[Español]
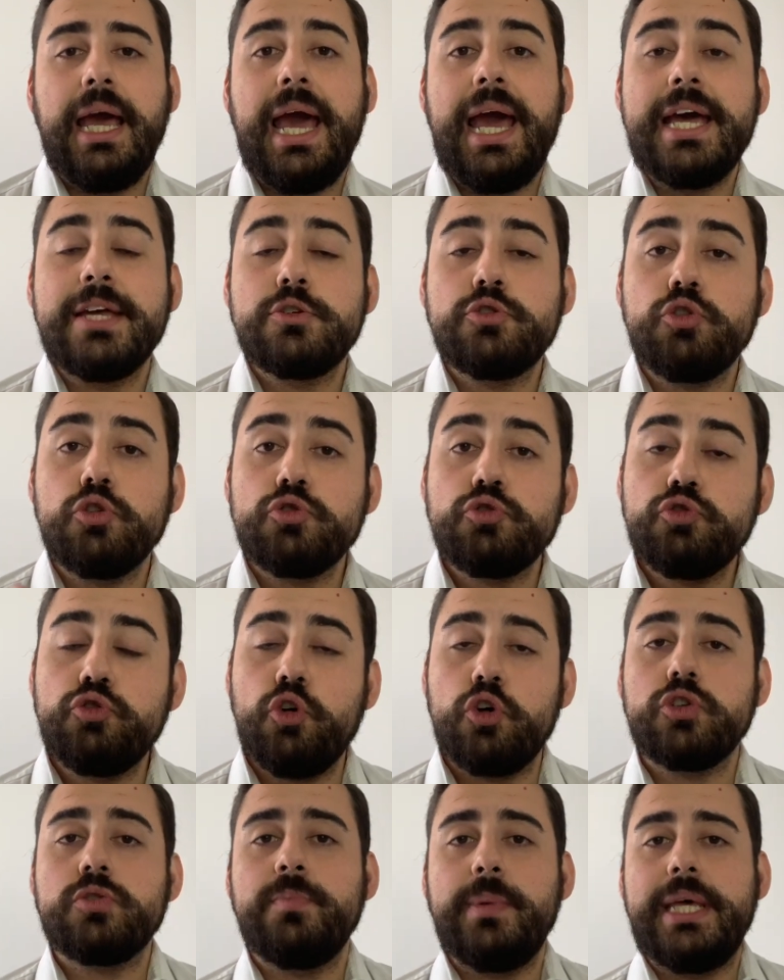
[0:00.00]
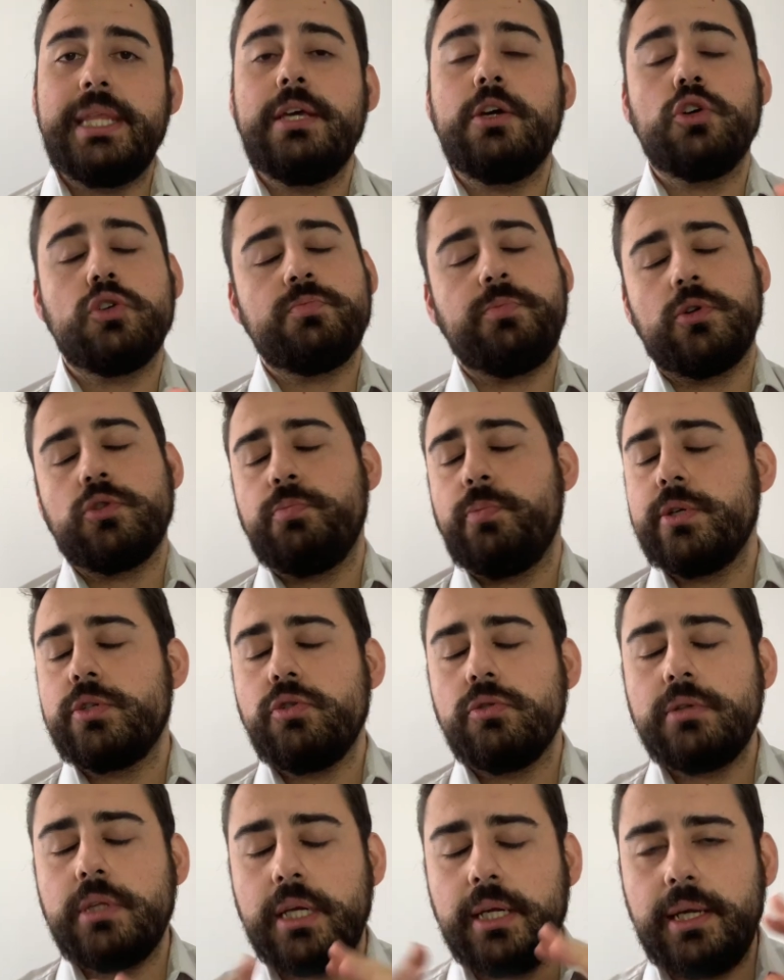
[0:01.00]
Estos dos médicos, por
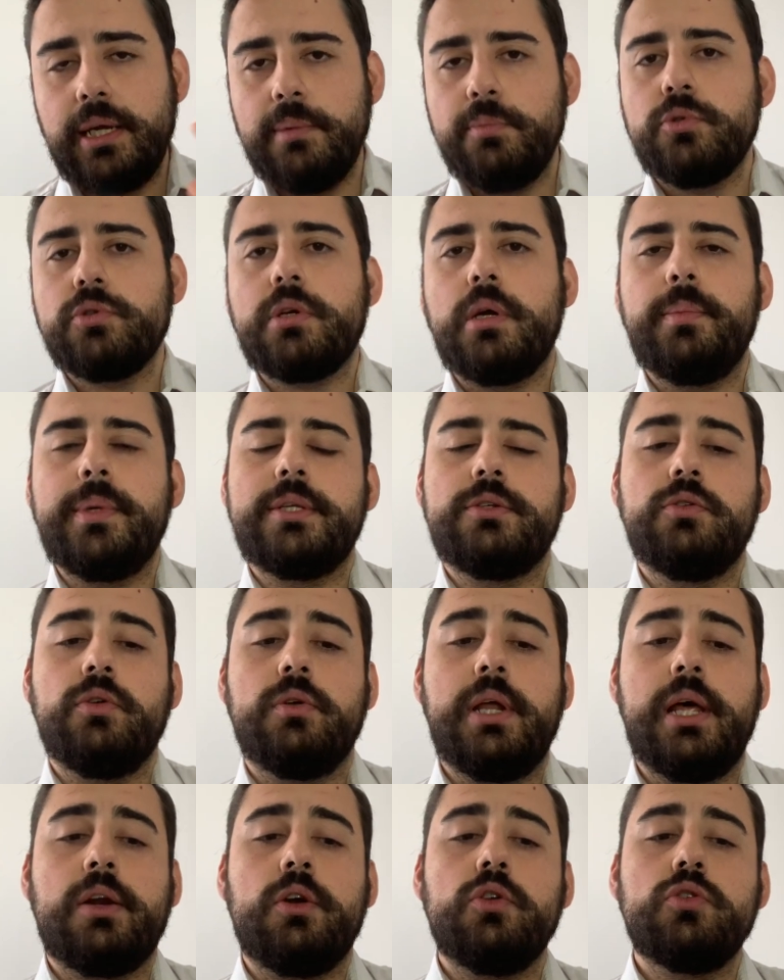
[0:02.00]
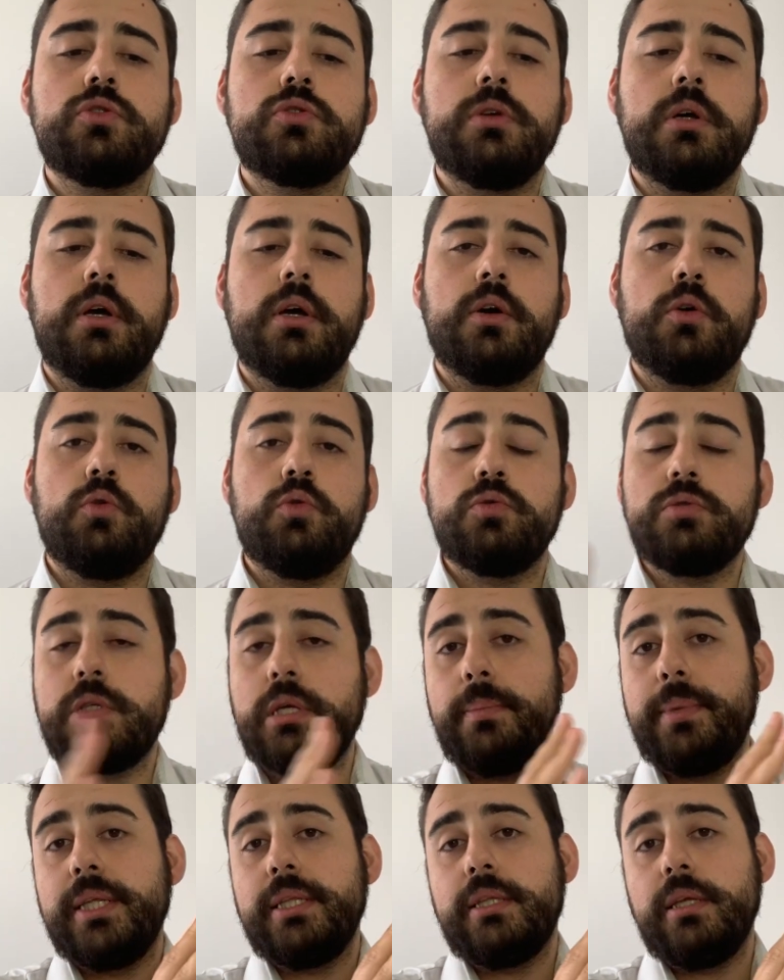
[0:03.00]
supuesto, teníamos que mencionarlos eh,
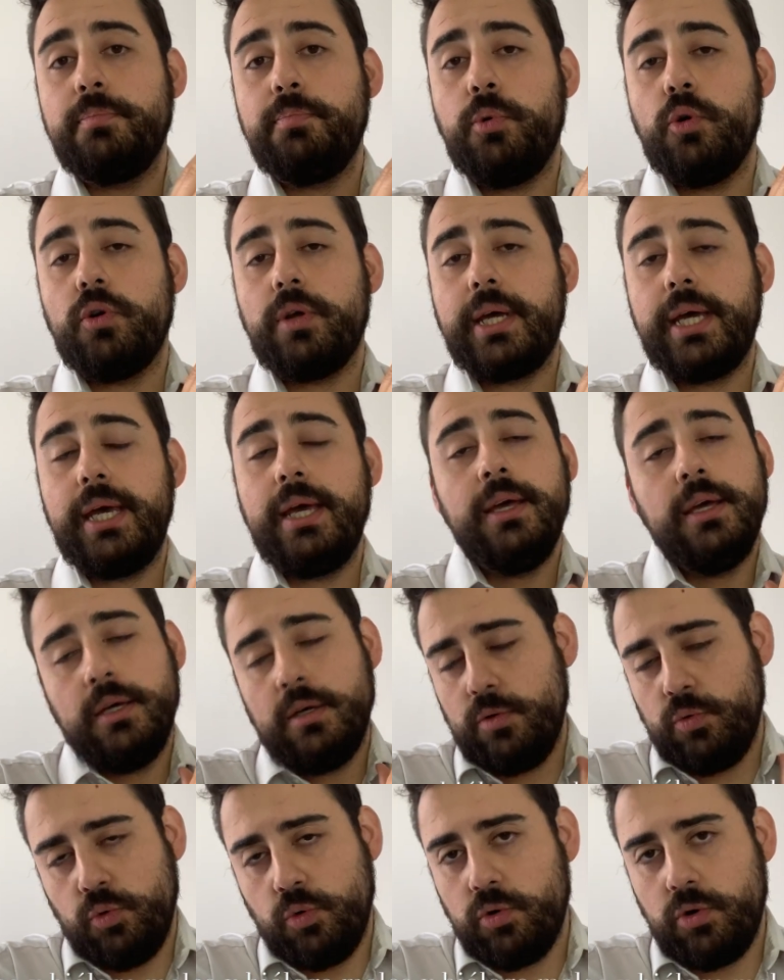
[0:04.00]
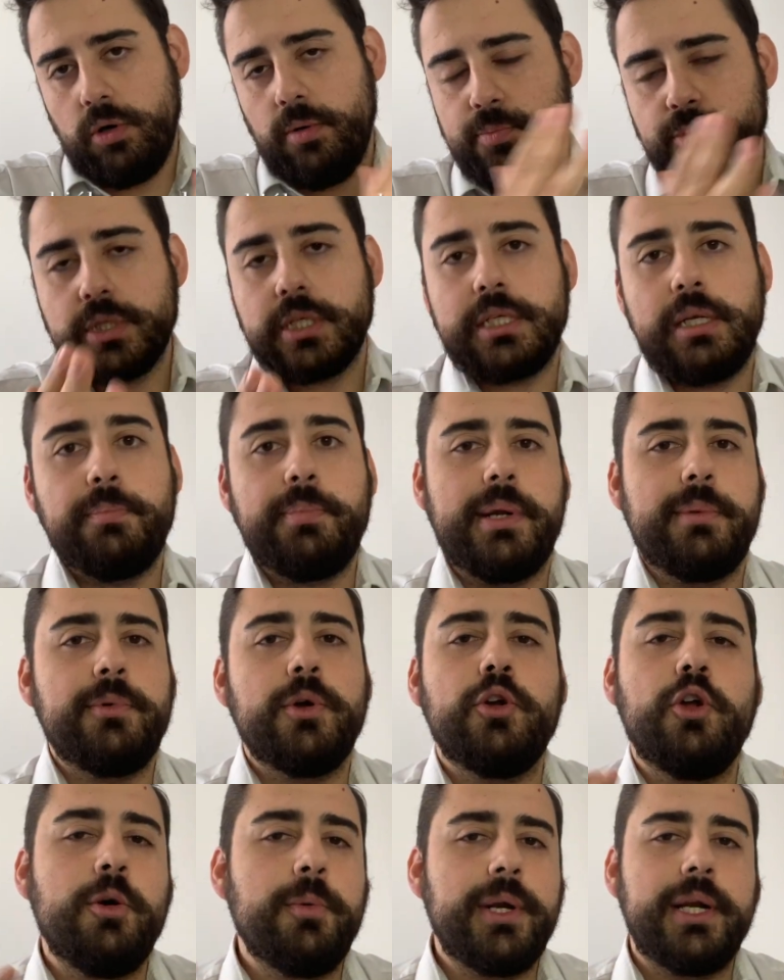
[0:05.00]
justamente porque uno, pues el
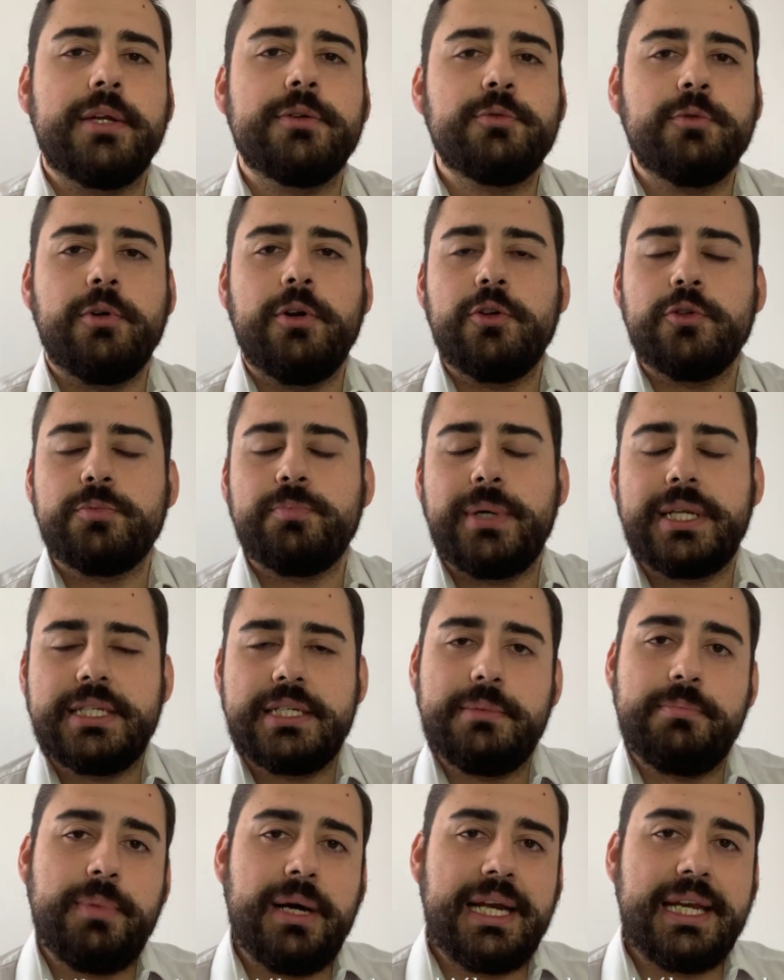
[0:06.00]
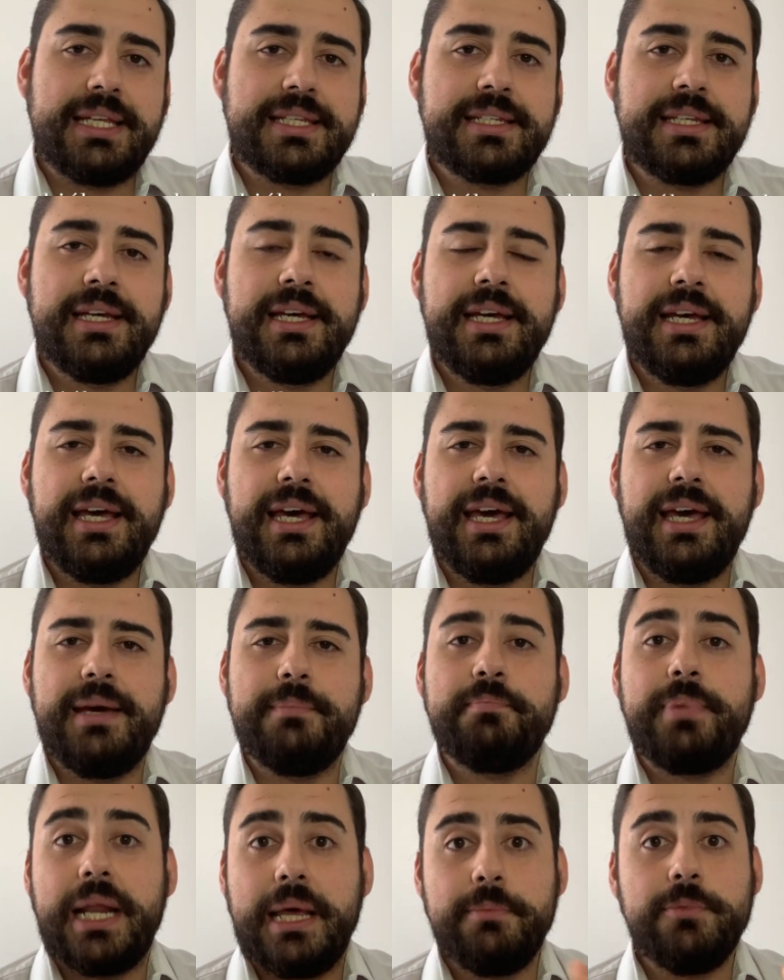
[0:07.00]
premio Nobel es uno de los principales
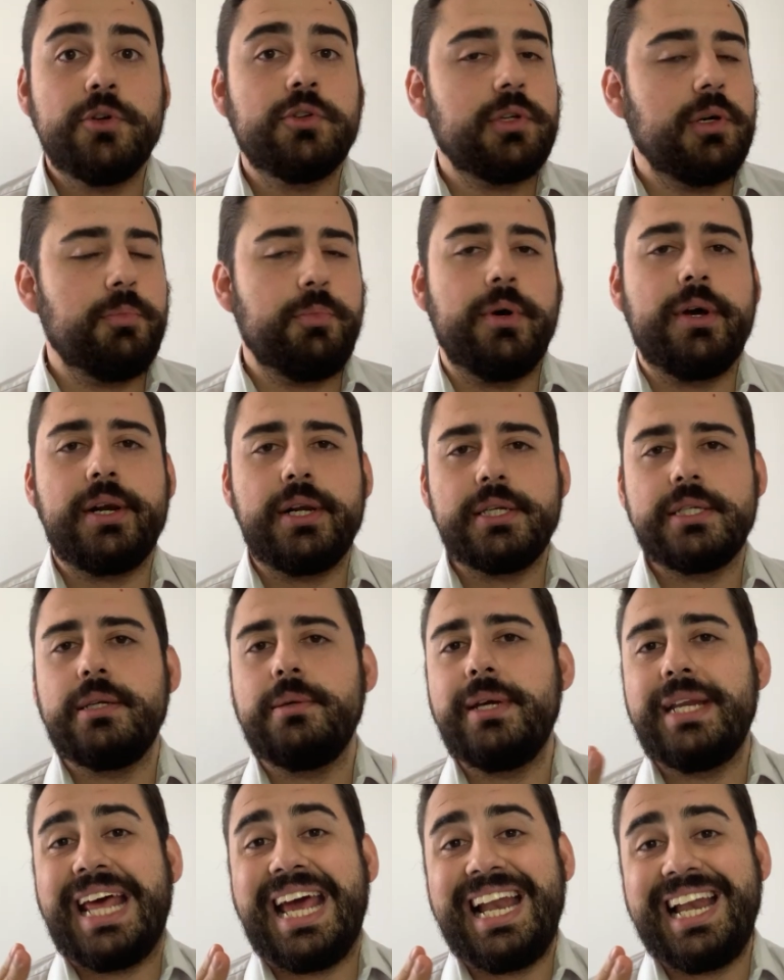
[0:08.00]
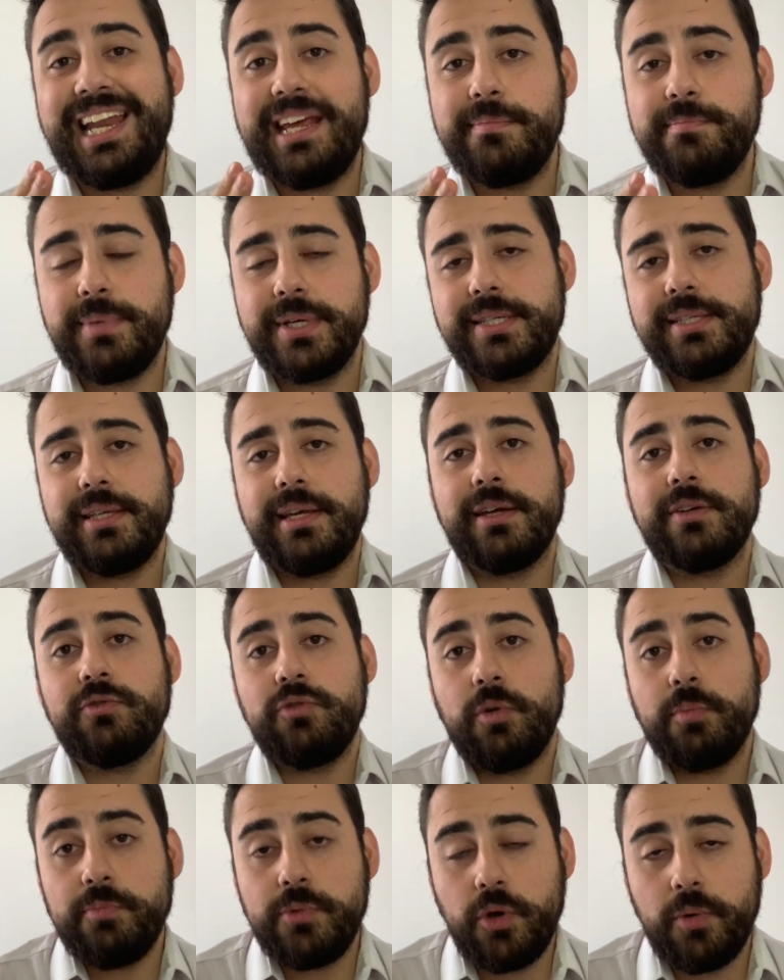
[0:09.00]
eh, premios que puede recibir en la
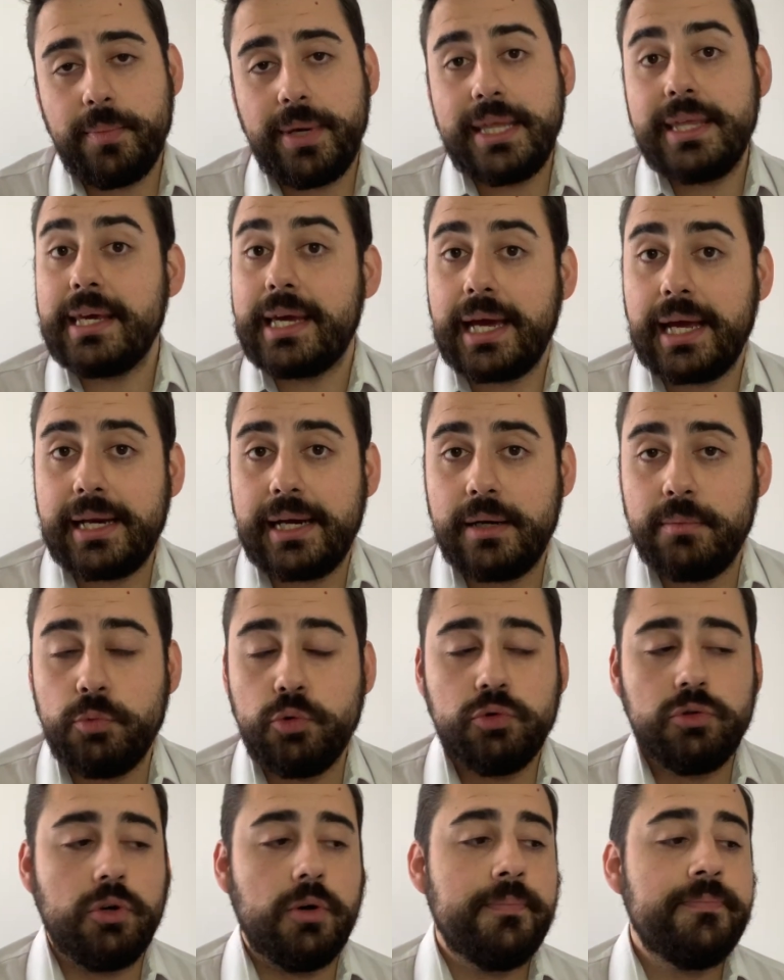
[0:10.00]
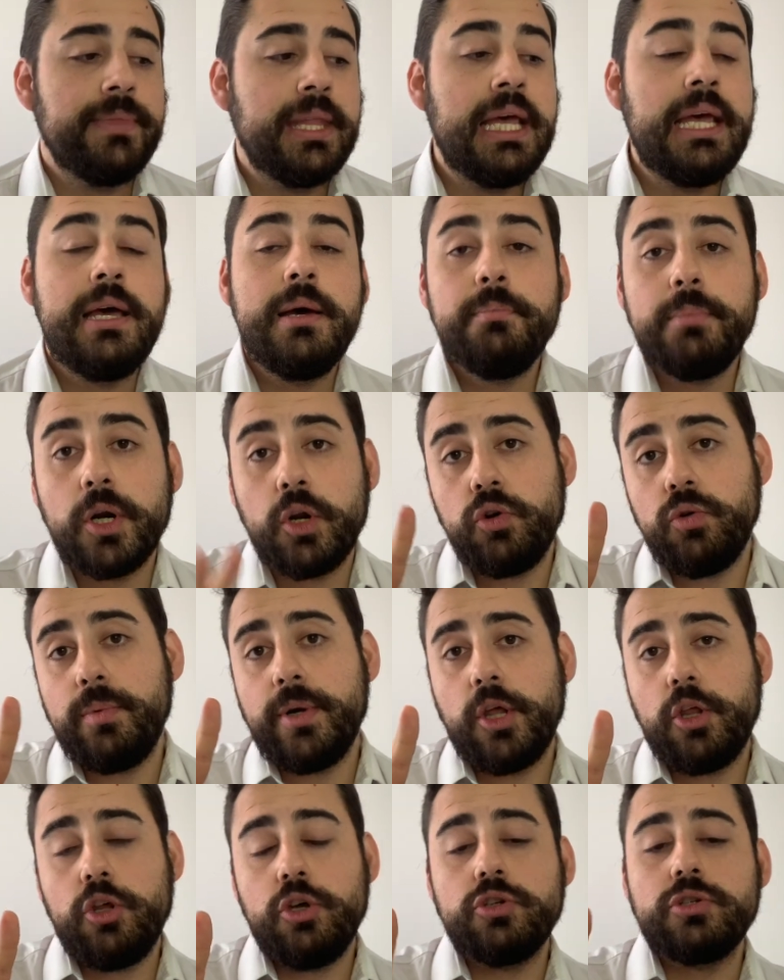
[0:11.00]
investigación biomédica en el mundo, pero
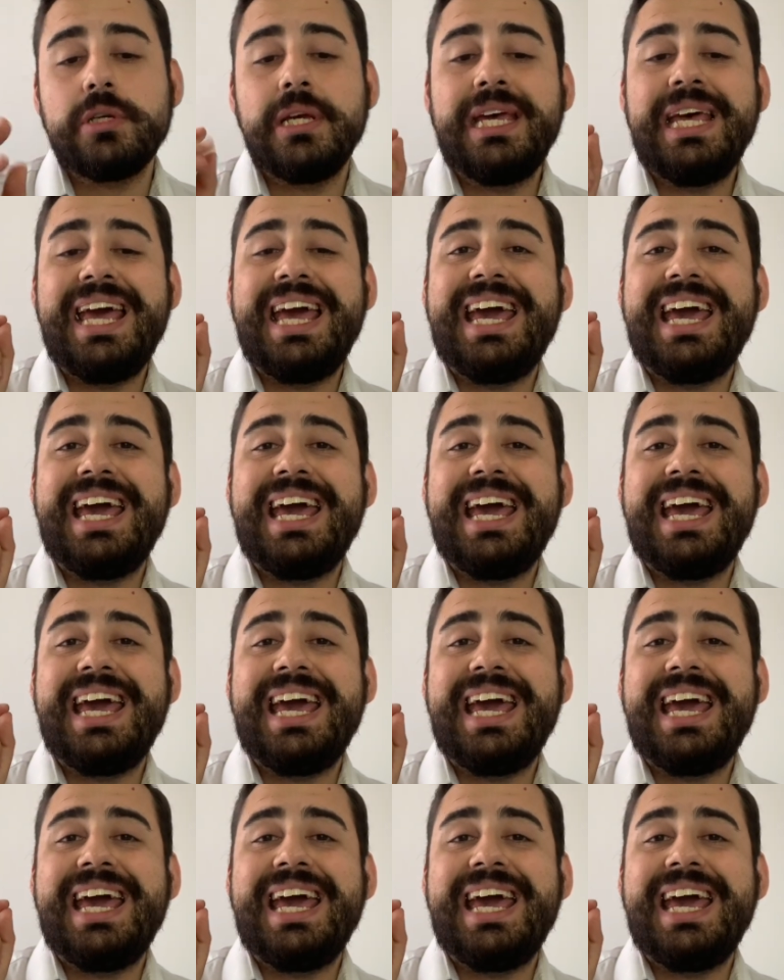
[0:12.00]
número dos,